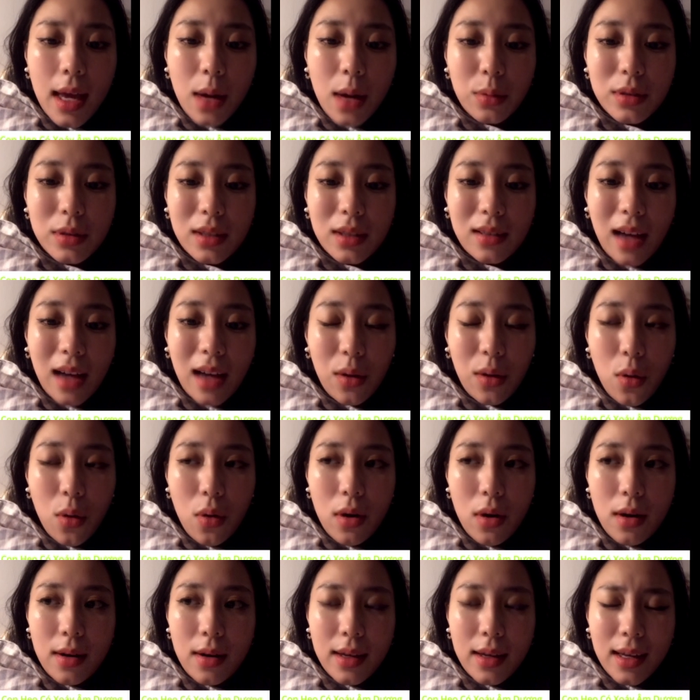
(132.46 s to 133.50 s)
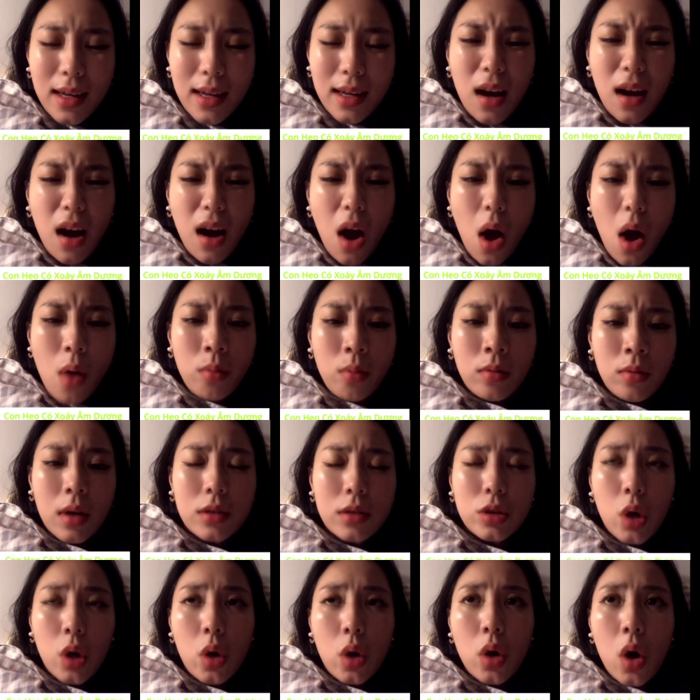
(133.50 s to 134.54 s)
Heo rừng à cô ơi. Không,
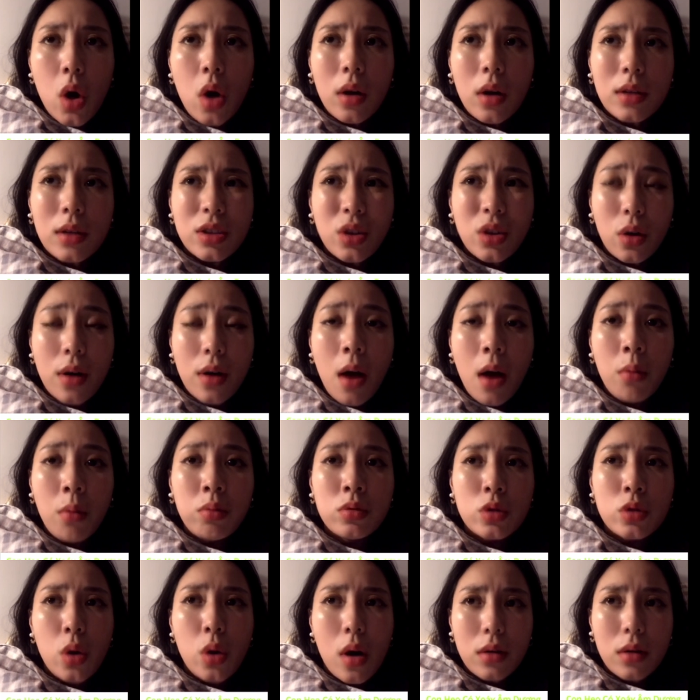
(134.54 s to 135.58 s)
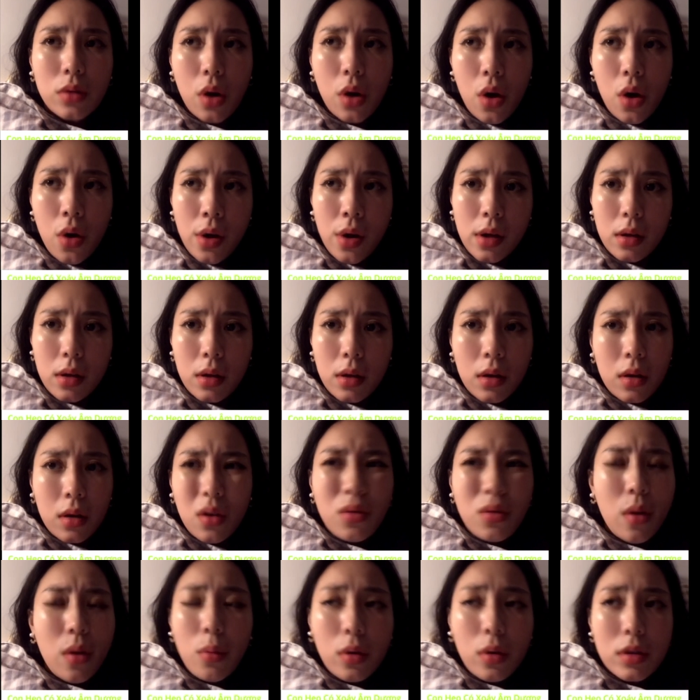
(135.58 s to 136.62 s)
ở chỗ cô nó chỉ có đồng ruộng thôi,
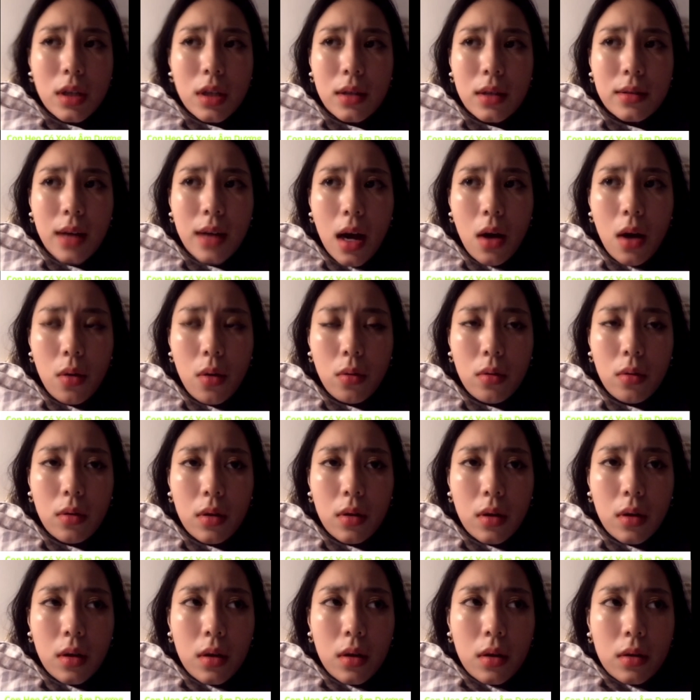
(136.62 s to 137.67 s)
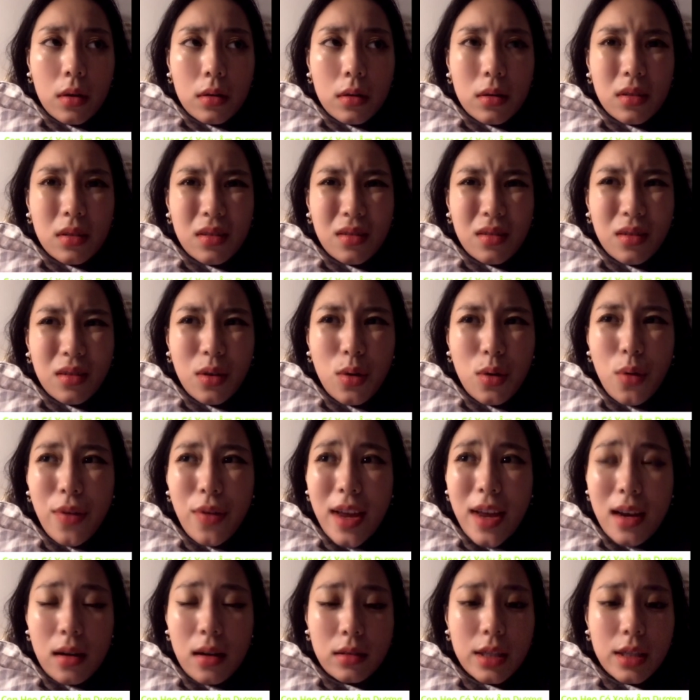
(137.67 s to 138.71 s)
cũng không có rừng đâu. Cô
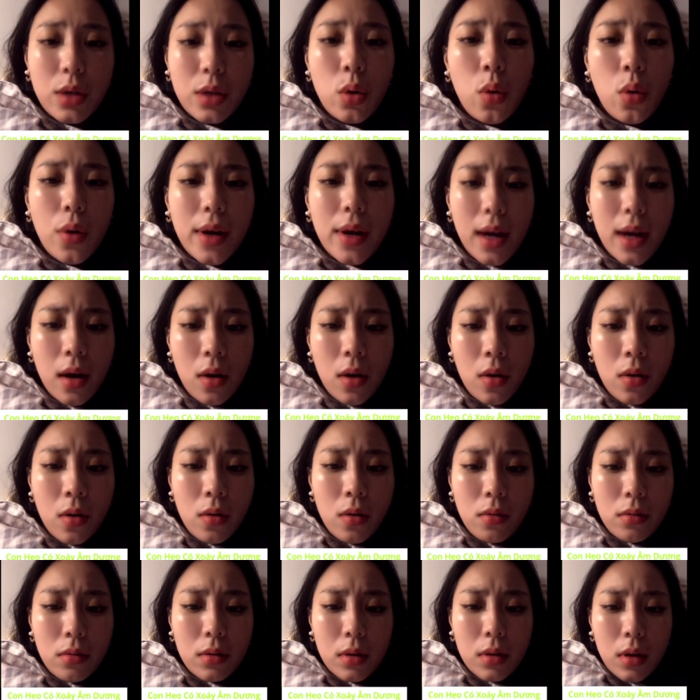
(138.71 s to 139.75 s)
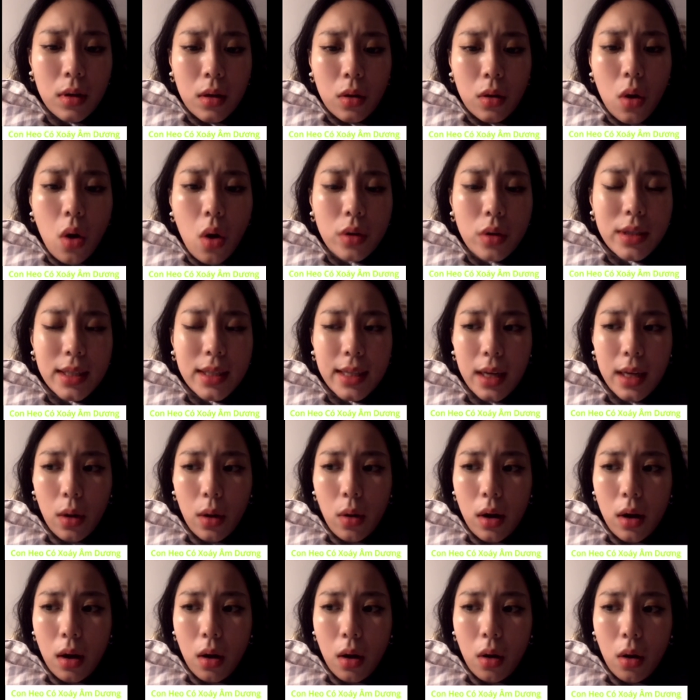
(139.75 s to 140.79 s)
phải là ở trên núi đâu. Cô chỉ
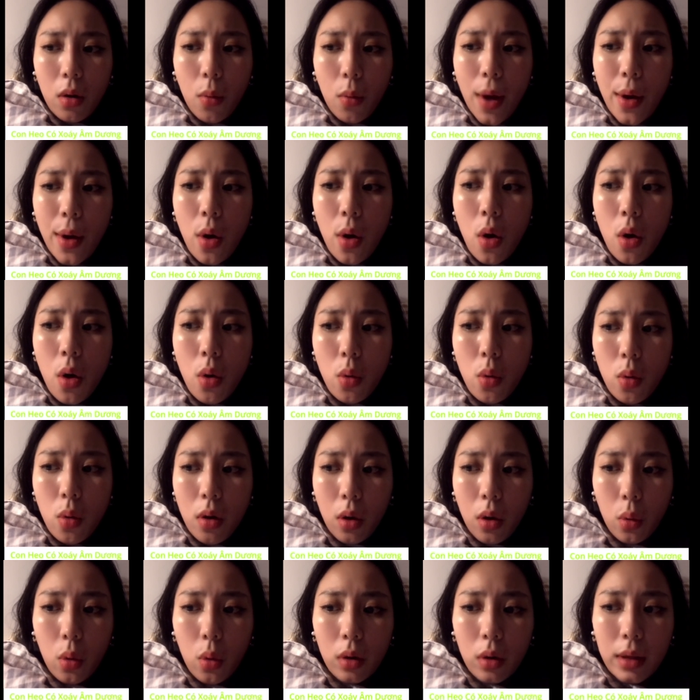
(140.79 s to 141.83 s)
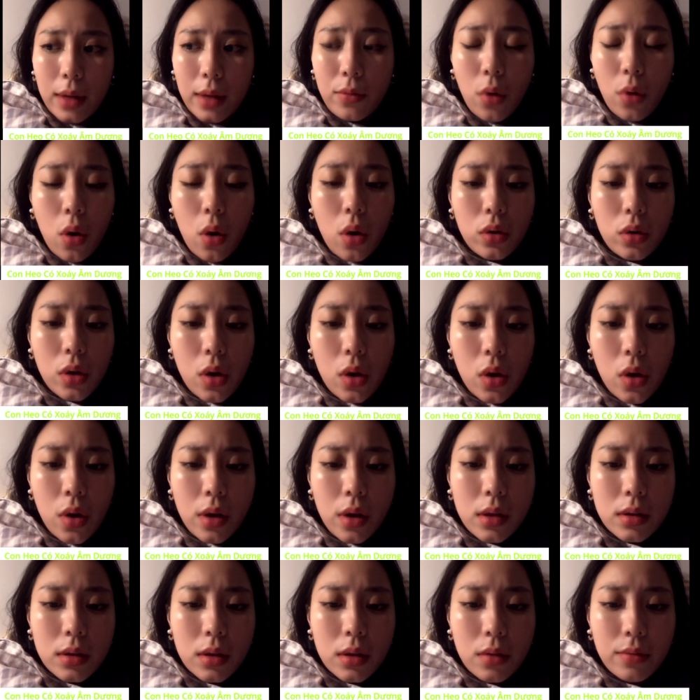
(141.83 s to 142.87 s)
kiểu ở ngoại ô của của thành phố
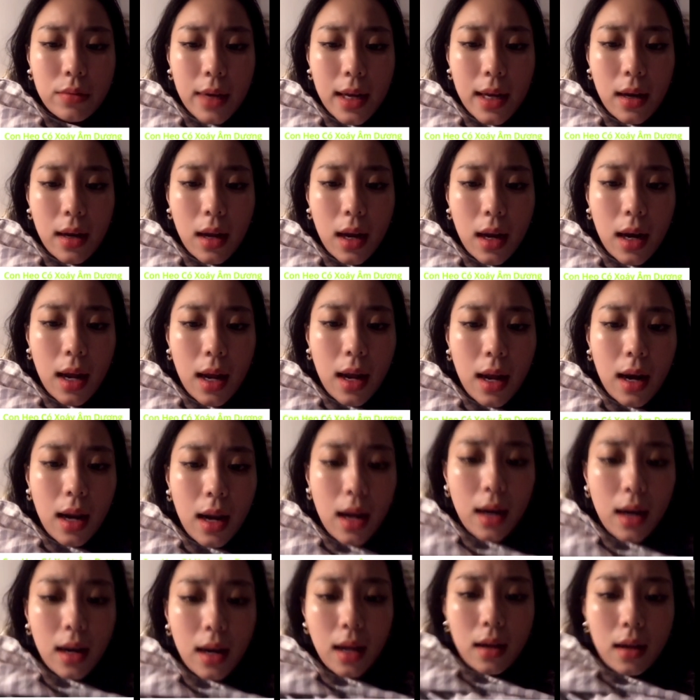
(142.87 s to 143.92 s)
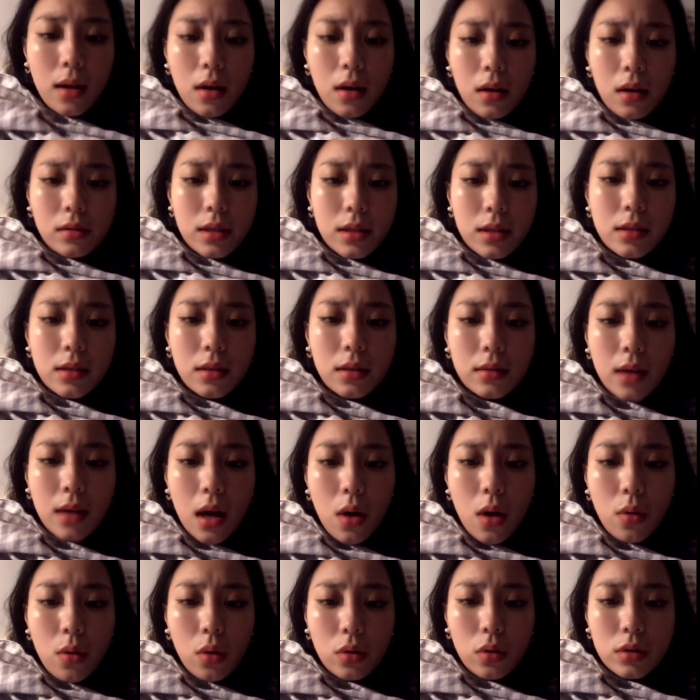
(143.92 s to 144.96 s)
thôi, chứ không phải là là là, là ở trên rừng
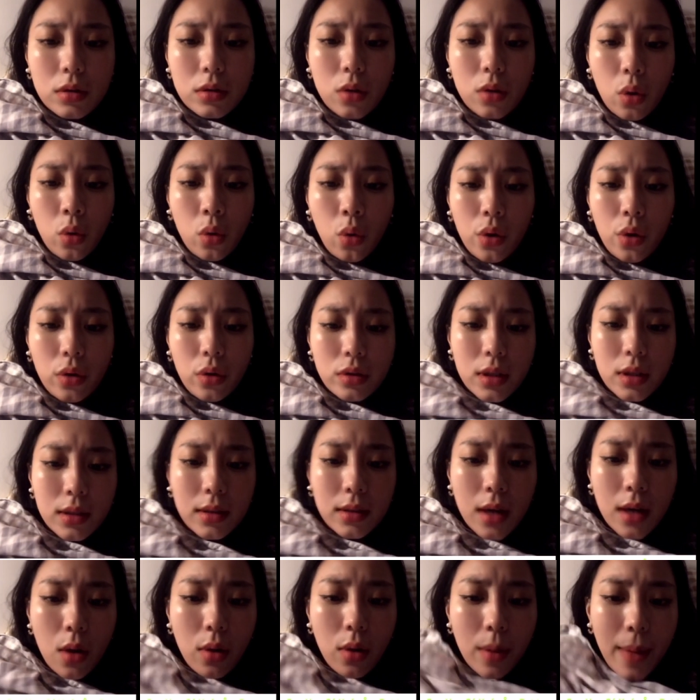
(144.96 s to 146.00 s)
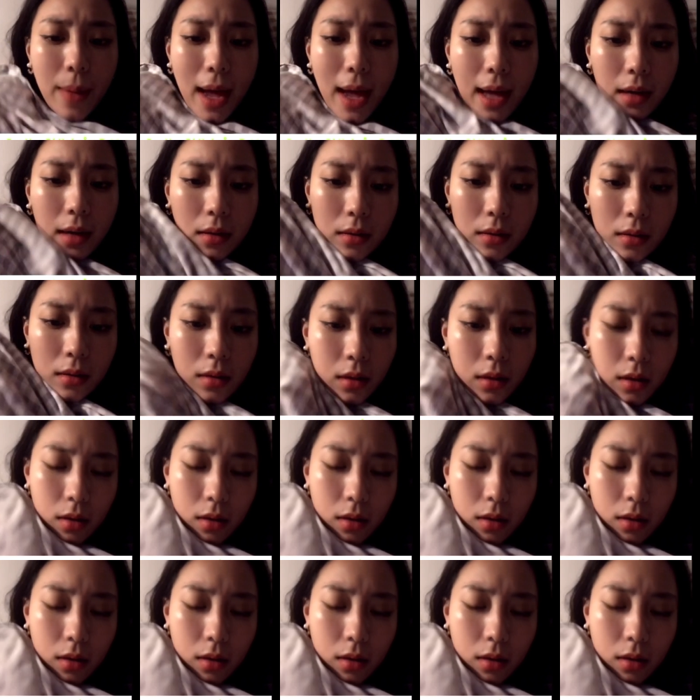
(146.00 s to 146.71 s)
đâu. Có có núi có rừng đâu các bạn.